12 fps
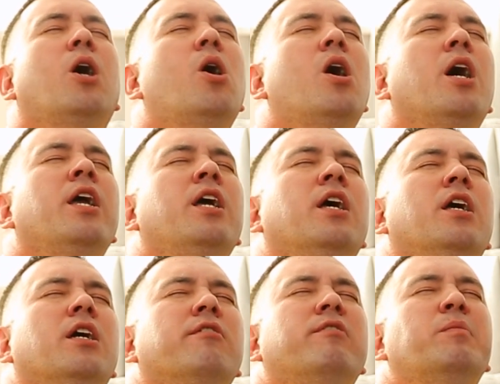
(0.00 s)
Ой,
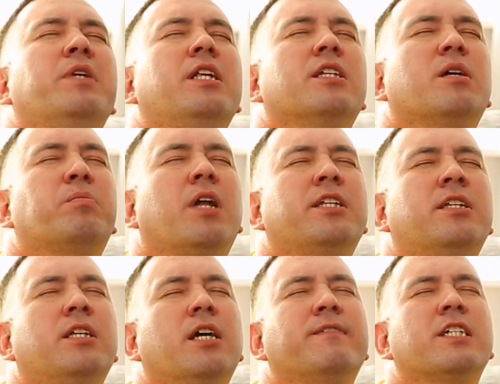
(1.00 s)
вы мне не
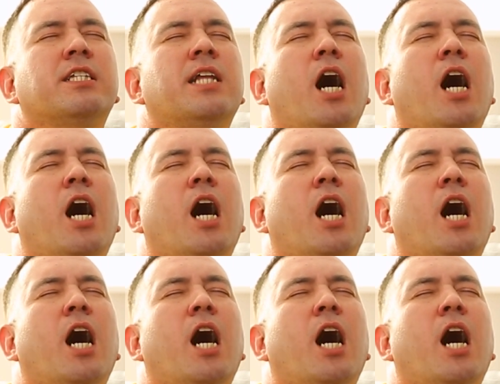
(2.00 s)
заплатите, я вас